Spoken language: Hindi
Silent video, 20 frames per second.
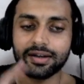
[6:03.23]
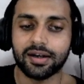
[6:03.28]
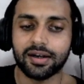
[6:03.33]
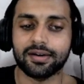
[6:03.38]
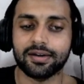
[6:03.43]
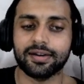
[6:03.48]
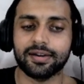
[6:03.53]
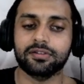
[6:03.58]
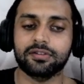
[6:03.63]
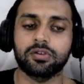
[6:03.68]

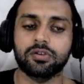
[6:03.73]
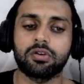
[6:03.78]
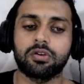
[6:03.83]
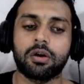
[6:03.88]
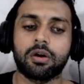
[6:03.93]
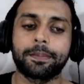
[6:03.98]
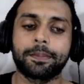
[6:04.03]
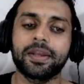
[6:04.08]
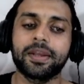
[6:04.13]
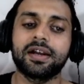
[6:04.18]
एड्रेस को
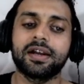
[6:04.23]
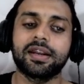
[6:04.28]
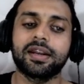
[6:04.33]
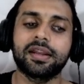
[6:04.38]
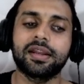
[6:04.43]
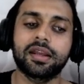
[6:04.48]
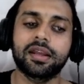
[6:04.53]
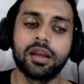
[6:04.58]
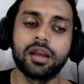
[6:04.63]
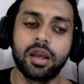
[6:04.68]
कॉपी
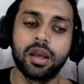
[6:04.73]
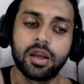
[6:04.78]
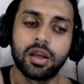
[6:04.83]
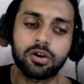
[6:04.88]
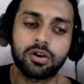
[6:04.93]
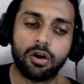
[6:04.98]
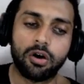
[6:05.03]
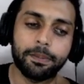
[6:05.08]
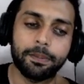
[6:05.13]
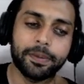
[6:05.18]
करेंगे
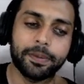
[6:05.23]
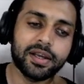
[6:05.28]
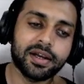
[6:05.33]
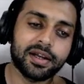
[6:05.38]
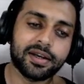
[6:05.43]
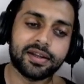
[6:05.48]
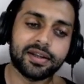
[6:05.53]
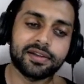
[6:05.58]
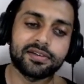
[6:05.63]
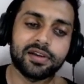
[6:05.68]
कॉपी
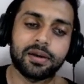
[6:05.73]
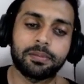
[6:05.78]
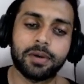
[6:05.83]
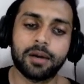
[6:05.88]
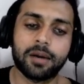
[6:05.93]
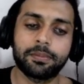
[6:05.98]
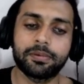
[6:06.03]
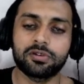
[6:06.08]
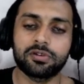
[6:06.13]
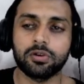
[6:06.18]
करके जब
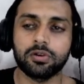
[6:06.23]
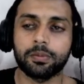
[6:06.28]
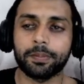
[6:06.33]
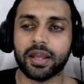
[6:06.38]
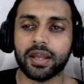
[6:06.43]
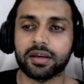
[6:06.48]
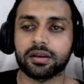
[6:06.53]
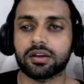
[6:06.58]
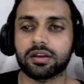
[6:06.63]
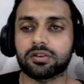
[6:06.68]
आप इसको
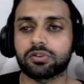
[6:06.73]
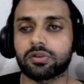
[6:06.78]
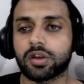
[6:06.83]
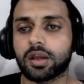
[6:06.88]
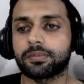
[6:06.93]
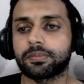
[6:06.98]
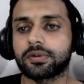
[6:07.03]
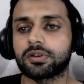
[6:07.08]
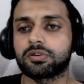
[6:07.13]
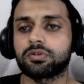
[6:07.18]
पैनकेक
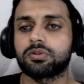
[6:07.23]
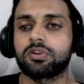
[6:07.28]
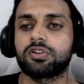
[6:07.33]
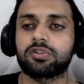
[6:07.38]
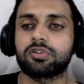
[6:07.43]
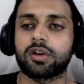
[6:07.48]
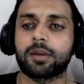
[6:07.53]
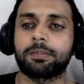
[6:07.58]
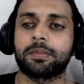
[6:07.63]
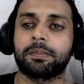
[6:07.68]
स्वैप या यूनी
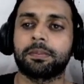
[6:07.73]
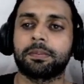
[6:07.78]
स्वैप में